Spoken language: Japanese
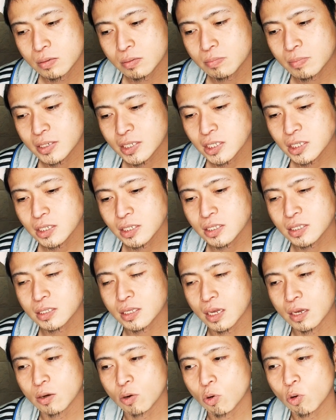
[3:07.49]
まあ、人
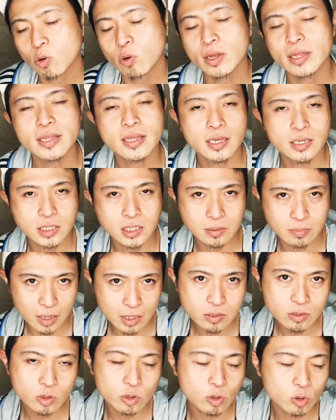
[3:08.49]
生を終えてし
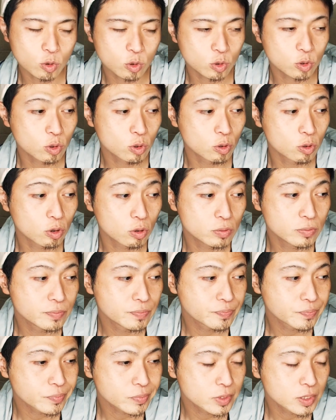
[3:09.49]
まうということを
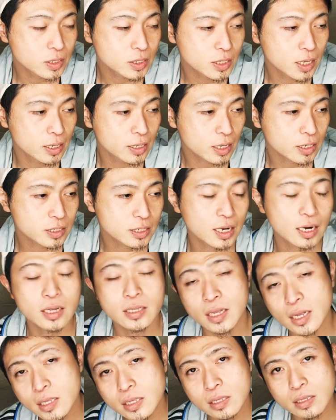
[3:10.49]
選択され
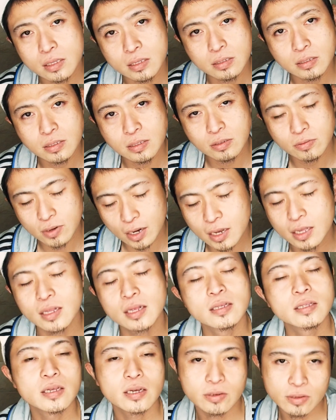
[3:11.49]
たわけな
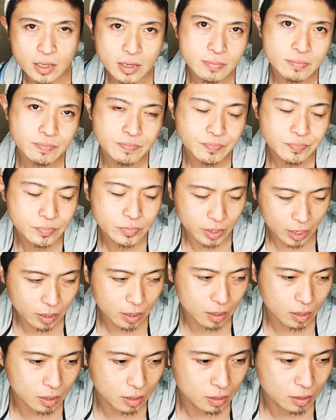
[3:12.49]
んだよね。
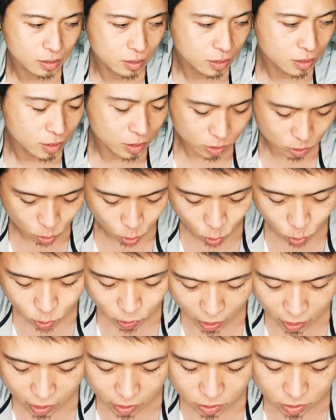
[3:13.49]
でそこ
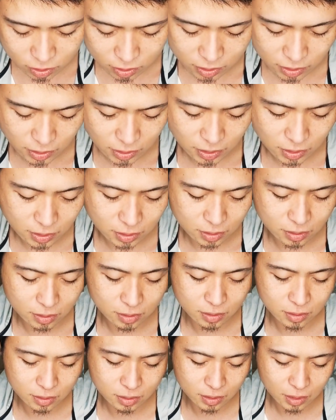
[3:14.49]
で
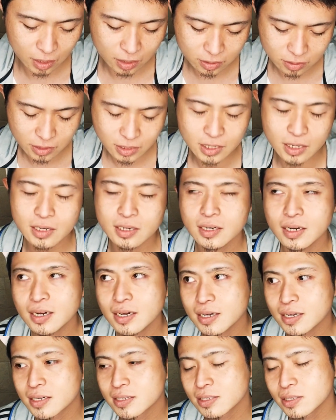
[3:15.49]
たいぬちゃん
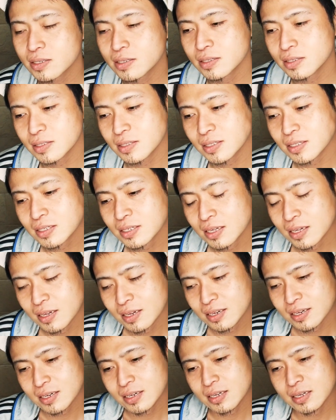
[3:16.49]
が
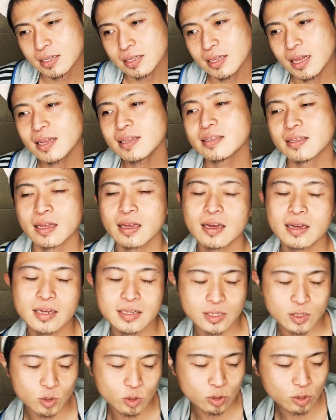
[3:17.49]
なんで
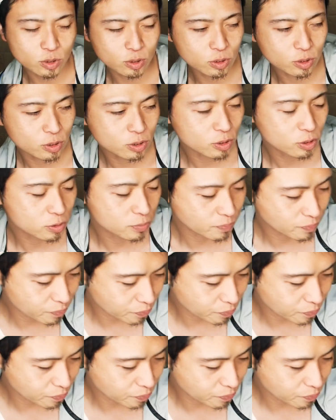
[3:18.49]
その